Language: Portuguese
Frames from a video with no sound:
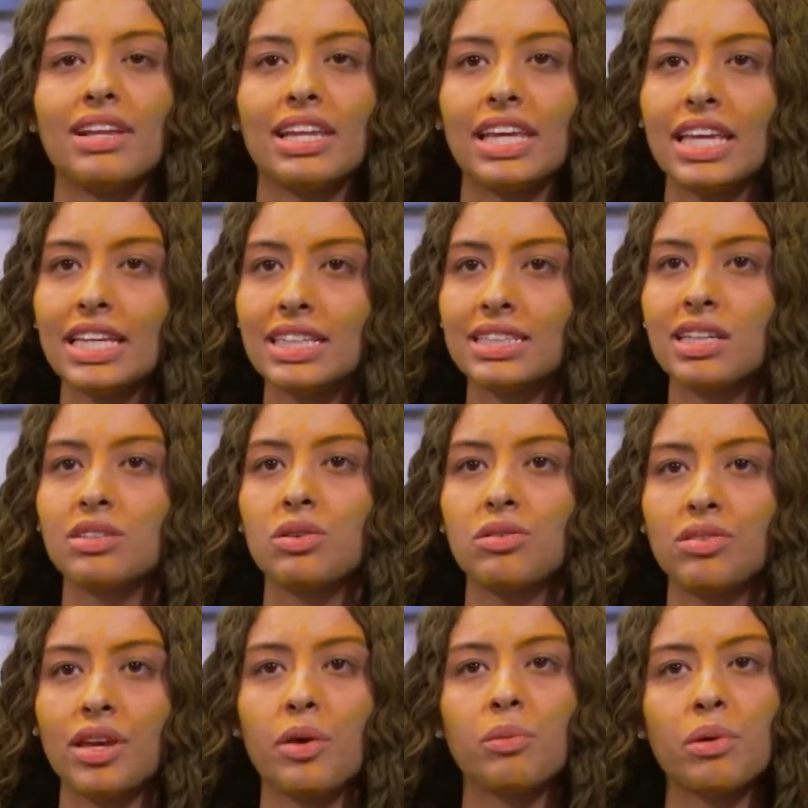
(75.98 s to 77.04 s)
listas,
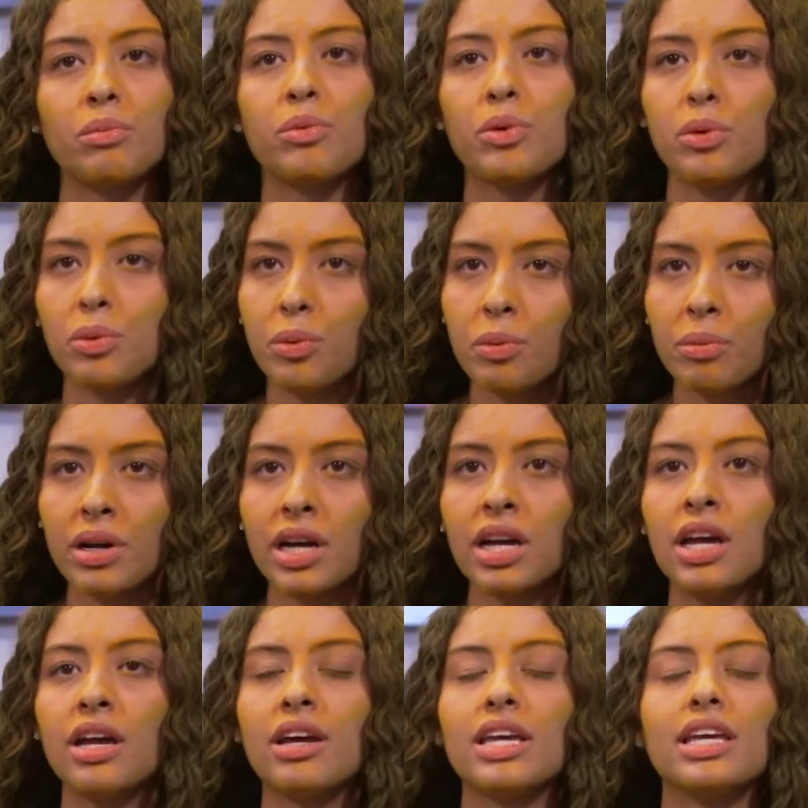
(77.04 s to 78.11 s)
resolvia uma por uma,
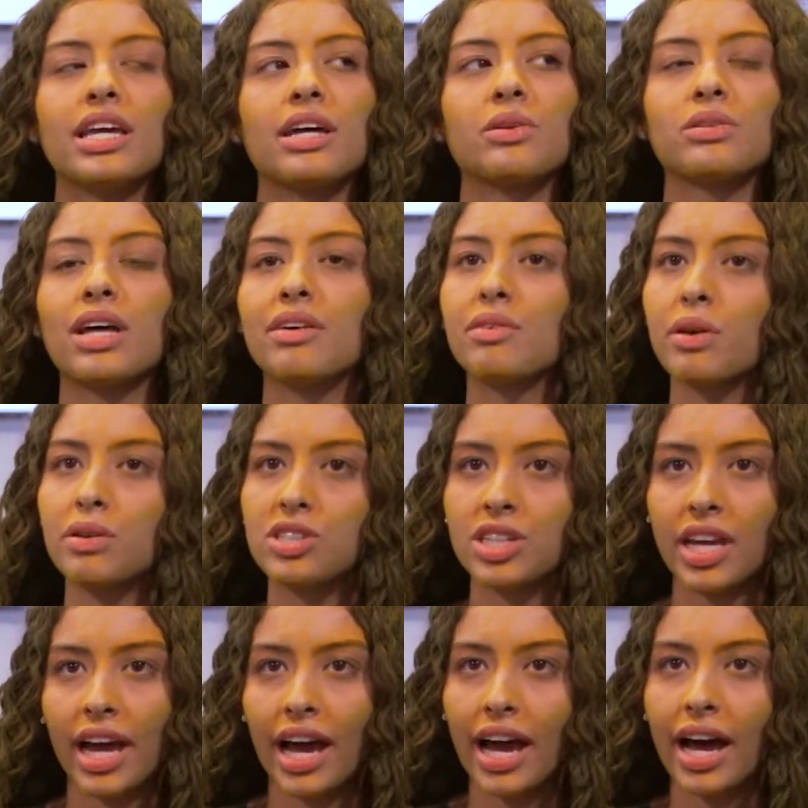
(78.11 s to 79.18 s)
e anotava o que eu
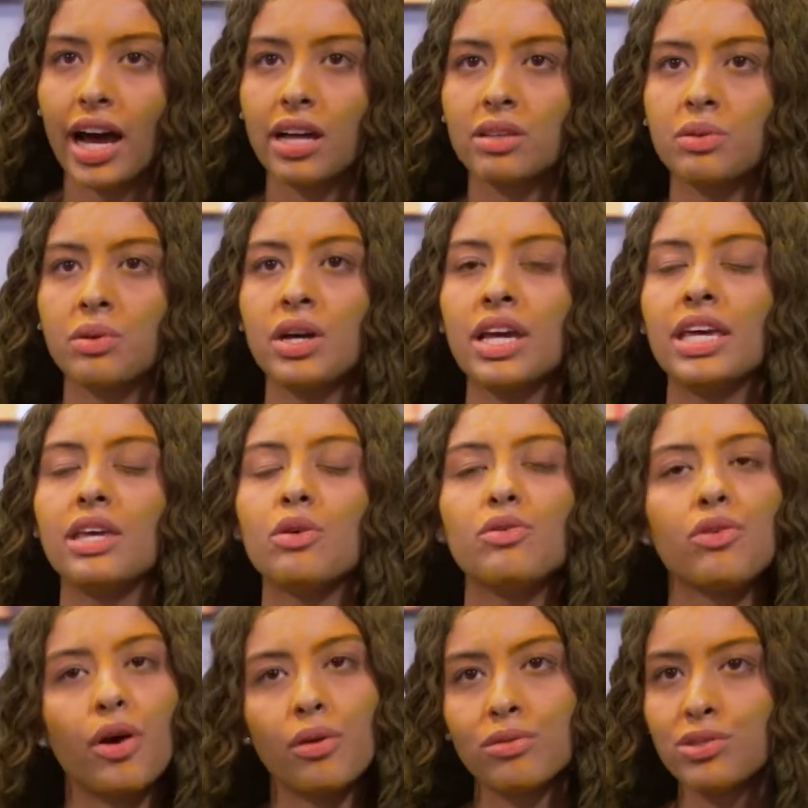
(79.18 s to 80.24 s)
tinha errado, e o
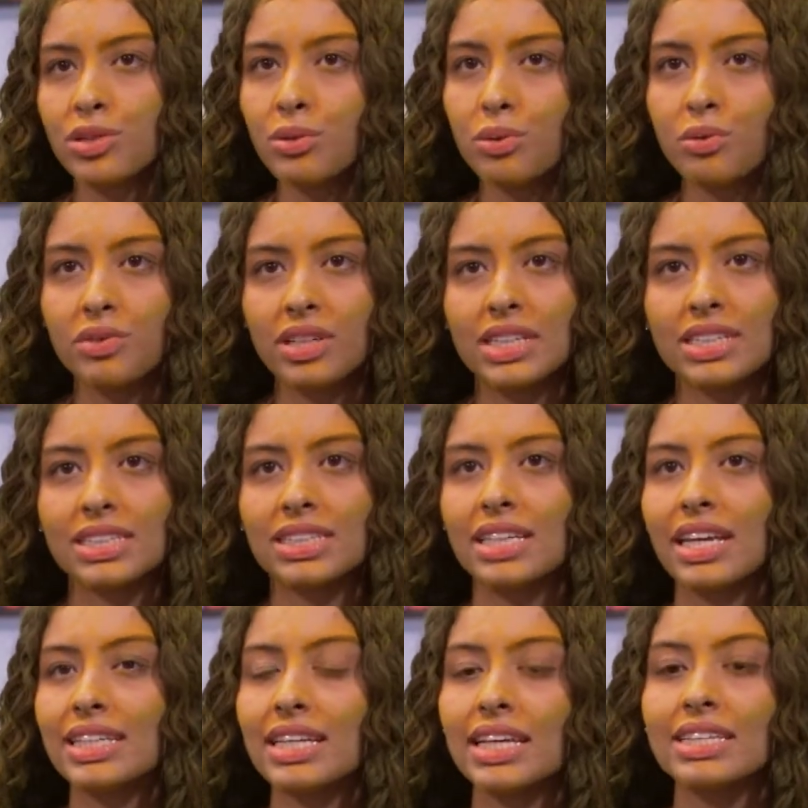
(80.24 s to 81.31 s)
fórum de dúvidas,
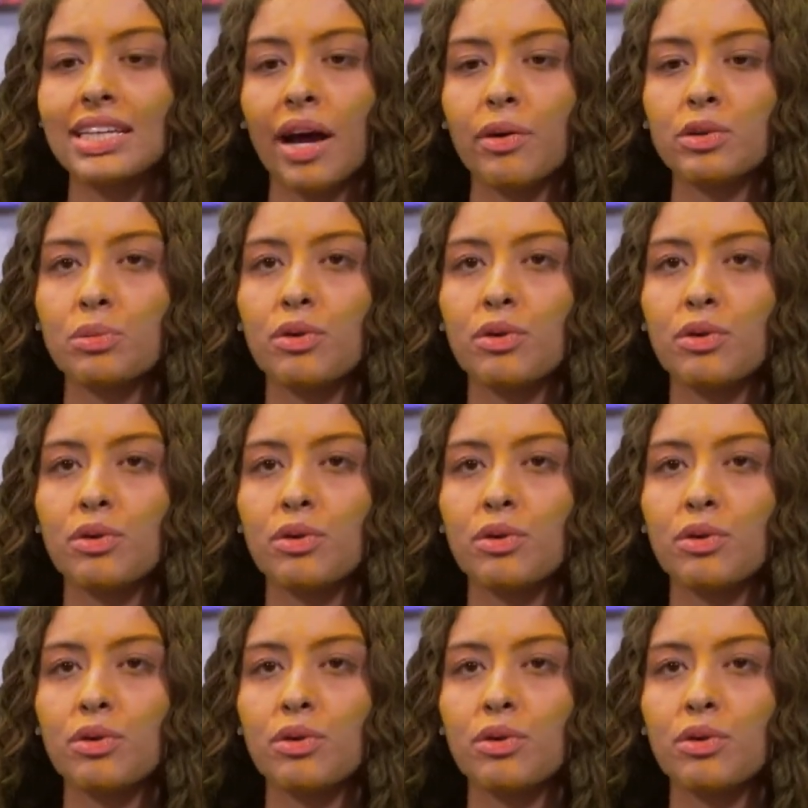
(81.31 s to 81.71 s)
assim, essencial. Os